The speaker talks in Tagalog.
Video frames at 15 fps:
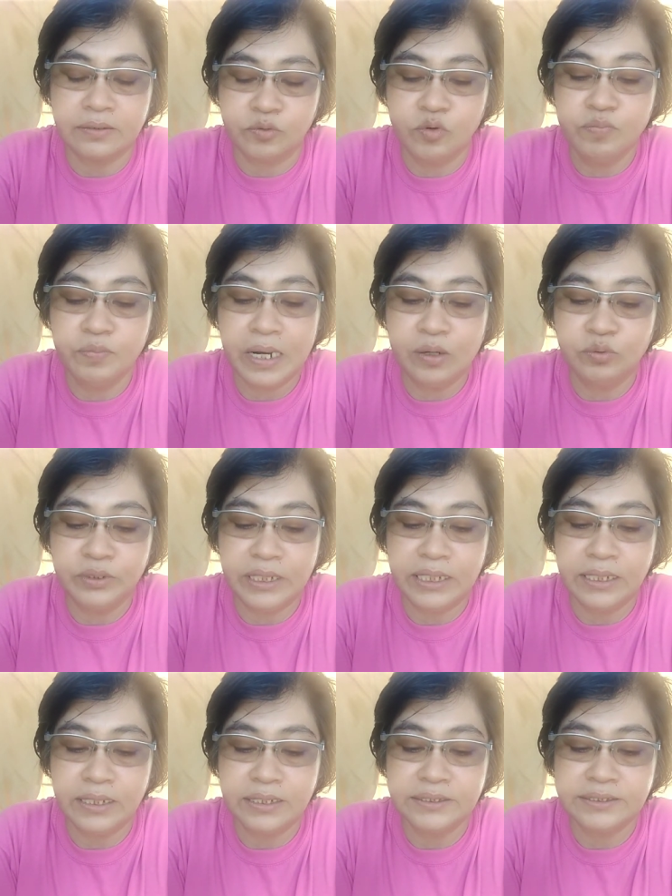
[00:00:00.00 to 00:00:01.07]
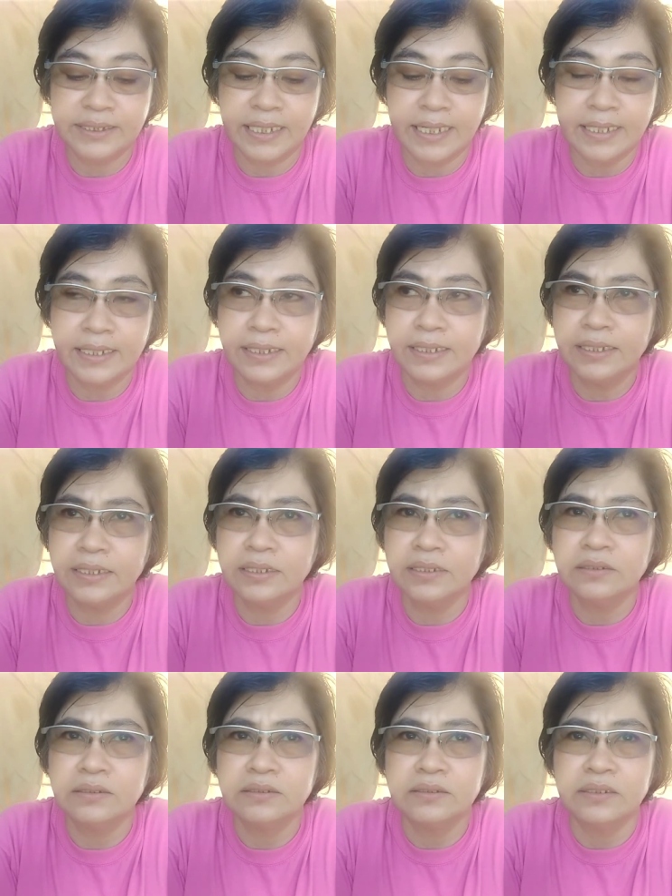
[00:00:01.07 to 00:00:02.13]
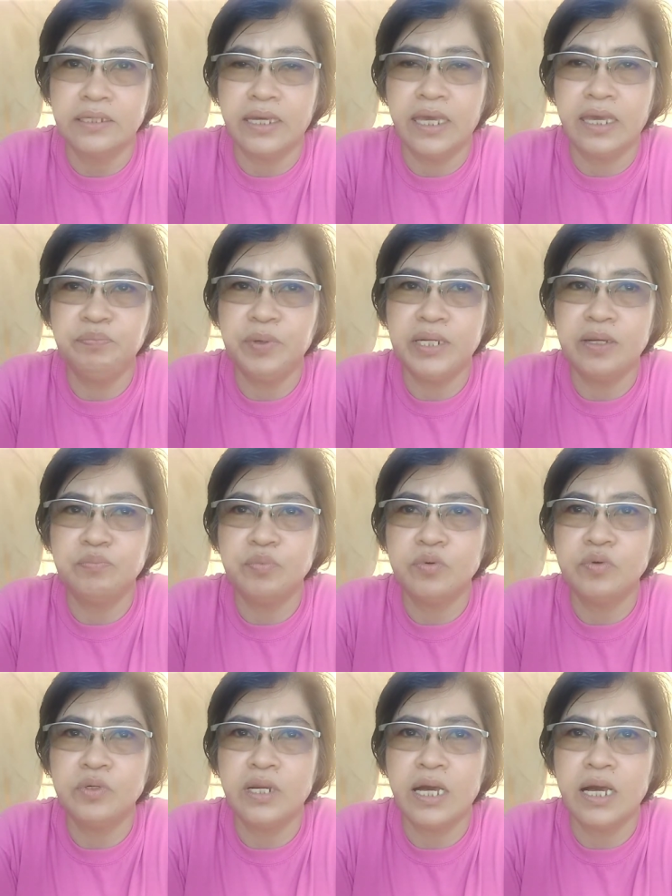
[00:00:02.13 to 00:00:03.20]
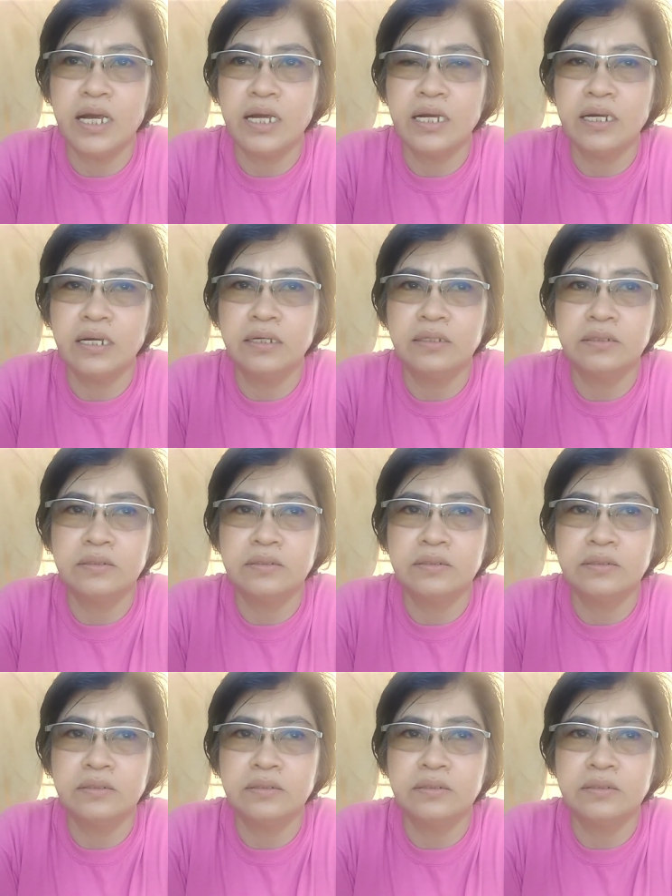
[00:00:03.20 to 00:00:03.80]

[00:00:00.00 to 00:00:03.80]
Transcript: cum laude, isang epe na po ng